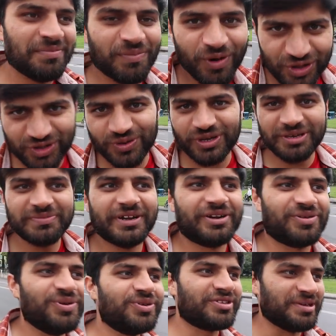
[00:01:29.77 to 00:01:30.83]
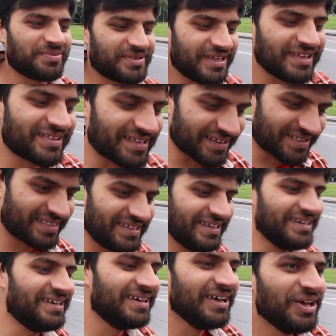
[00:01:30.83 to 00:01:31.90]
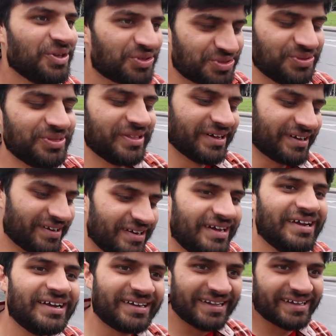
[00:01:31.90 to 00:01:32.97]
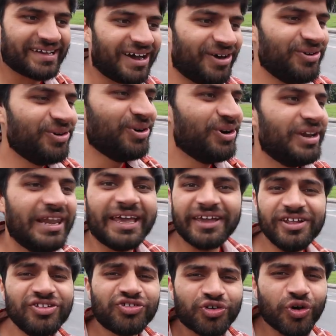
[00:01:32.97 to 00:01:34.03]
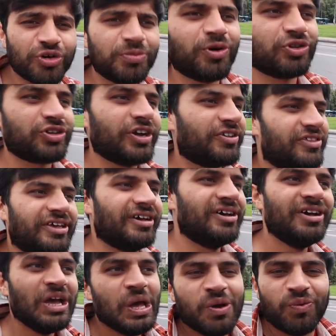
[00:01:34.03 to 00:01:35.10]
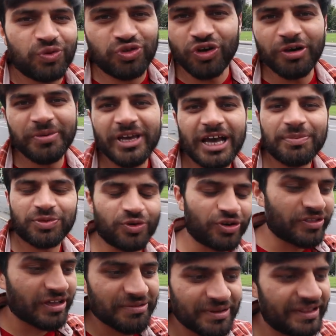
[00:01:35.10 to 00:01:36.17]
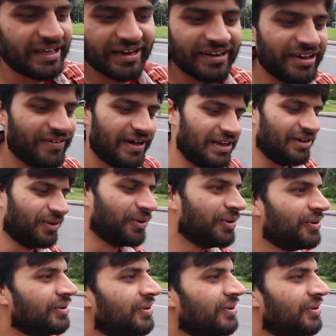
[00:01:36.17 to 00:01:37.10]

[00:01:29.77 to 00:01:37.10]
मॉस्को की मेट्रो सबसे सस्ती सुंदर टिकाऊ लेकिन शोर बहुत करती है जो अभी आप थोड़ी देर में देखने वाले हो